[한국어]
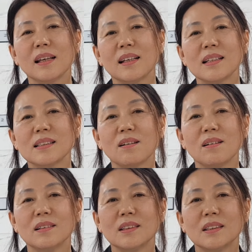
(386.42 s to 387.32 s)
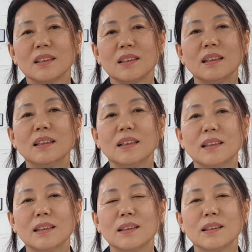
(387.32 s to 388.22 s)
그래서
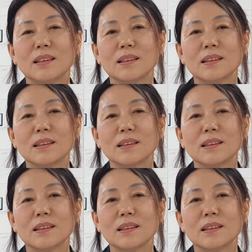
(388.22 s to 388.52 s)
어,